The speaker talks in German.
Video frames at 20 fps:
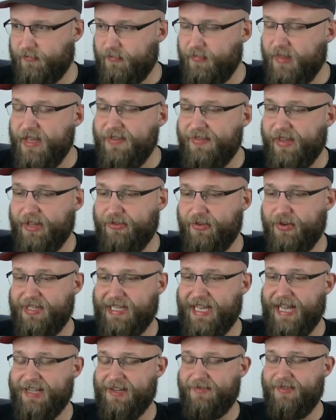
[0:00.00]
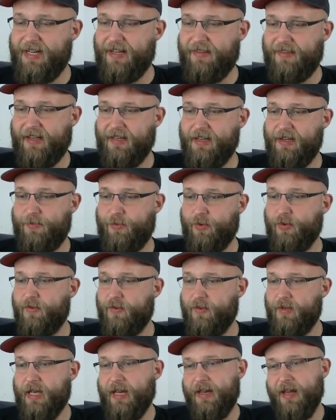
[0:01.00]
Ist natürlich kacke, wenn das dann nicht
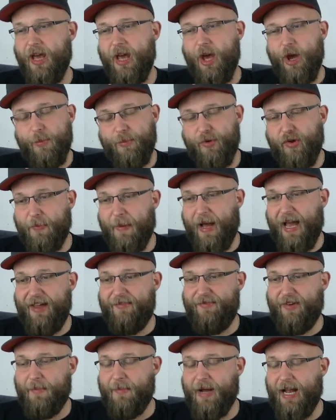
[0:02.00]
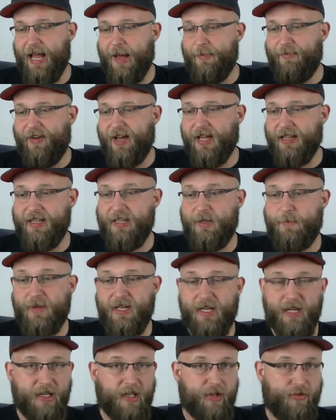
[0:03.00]
funktioniert. Müssen wir einfach mal abwarten. Ich bin
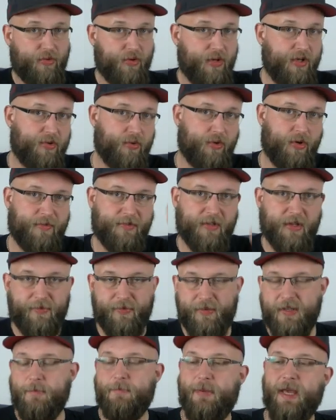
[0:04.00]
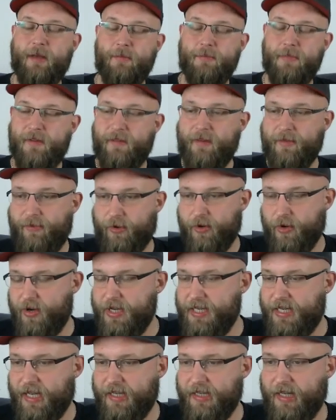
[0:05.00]
dann natürlich auch auf das Feedback ein bisschen von
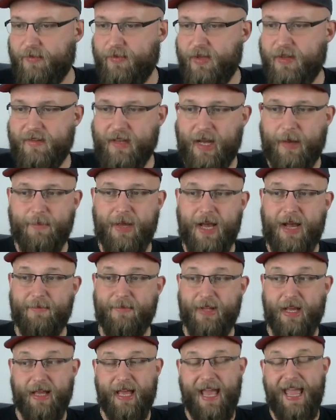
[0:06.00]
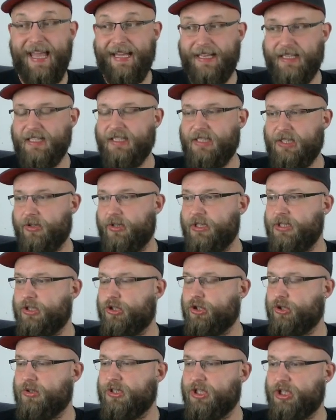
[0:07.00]
euch angewiesen, aber wir haben da etliche heute
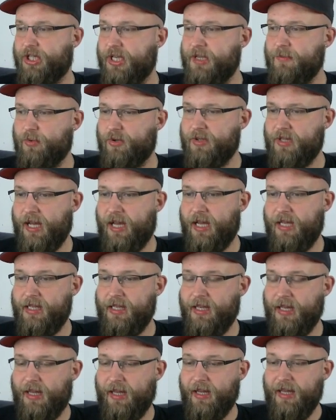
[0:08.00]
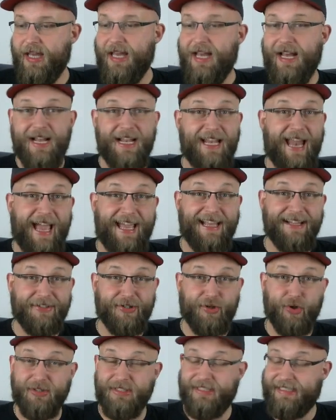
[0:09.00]
schon geschrieben und da ihr Leid
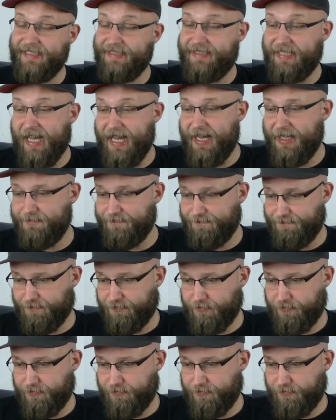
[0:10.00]
kundgetan.